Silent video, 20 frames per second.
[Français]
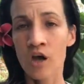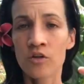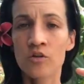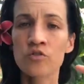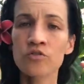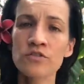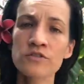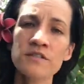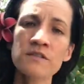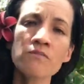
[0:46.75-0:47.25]

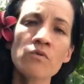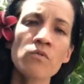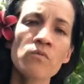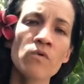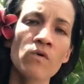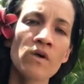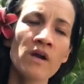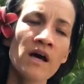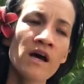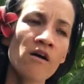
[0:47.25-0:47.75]
Donc dans ces
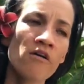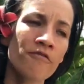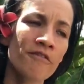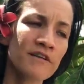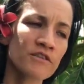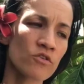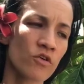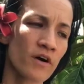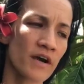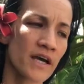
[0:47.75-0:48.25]
moments-là, en
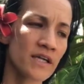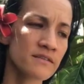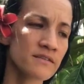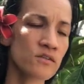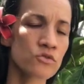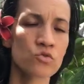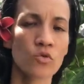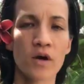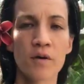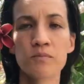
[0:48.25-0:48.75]
fait, en réalité,
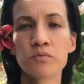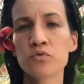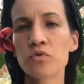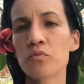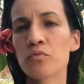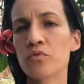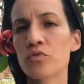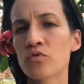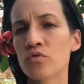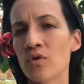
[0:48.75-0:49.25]
on aurait plutôt
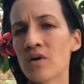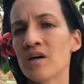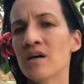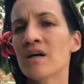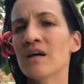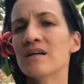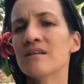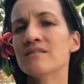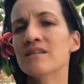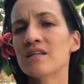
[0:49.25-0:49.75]
besoin
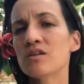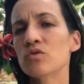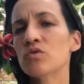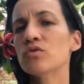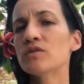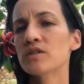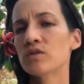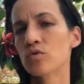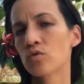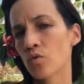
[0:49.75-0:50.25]

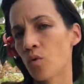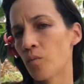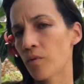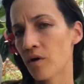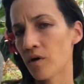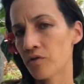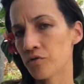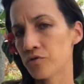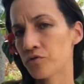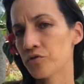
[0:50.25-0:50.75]
d'écoute et de
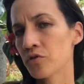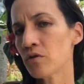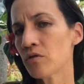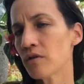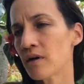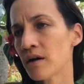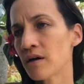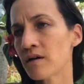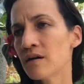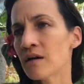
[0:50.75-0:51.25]
compréhension,
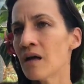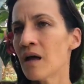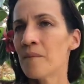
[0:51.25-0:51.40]
hein.